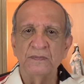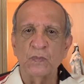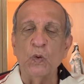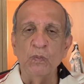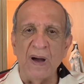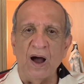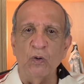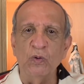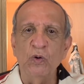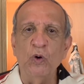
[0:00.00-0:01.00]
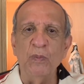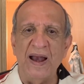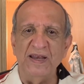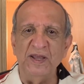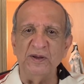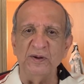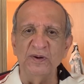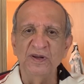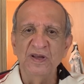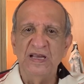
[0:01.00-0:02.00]
o mal, o maligno,
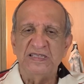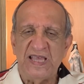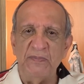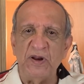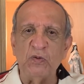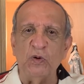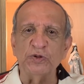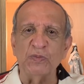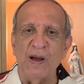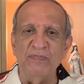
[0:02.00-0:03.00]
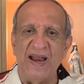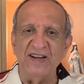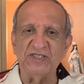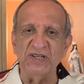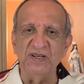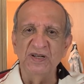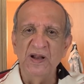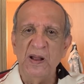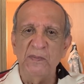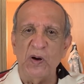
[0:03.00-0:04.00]
sempre encontra uma brecha
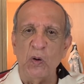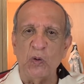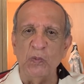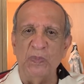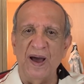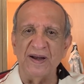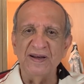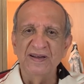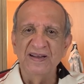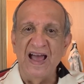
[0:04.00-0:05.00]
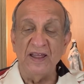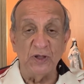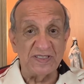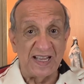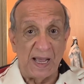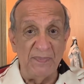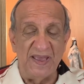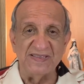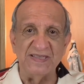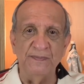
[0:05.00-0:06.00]
para ocupar a nossa
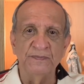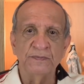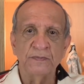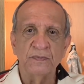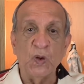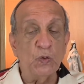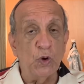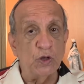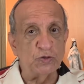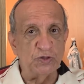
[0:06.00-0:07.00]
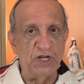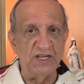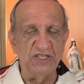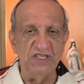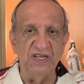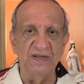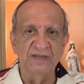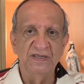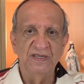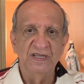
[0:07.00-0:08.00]
cabeça, o nosso dia a dia
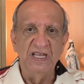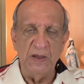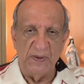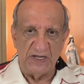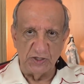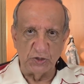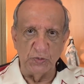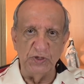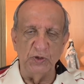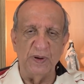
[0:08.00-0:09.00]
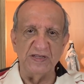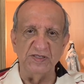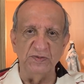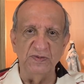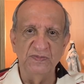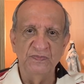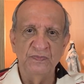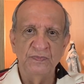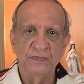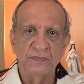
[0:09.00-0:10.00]
e para destruir o Brasil.
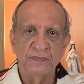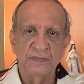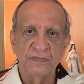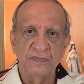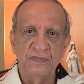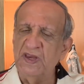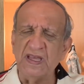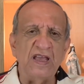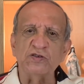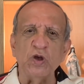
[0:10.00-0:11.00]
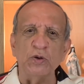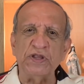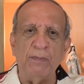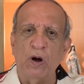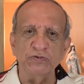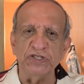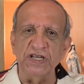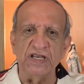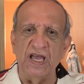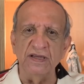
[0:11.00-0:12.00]
Ninguém solta a mão de
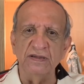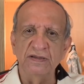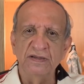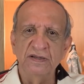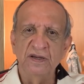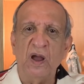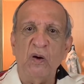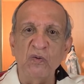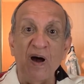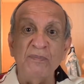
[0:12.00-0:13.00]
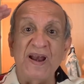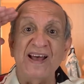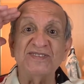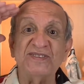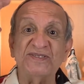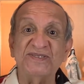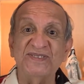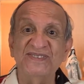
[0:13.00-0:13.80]
ninguém. Um abraço.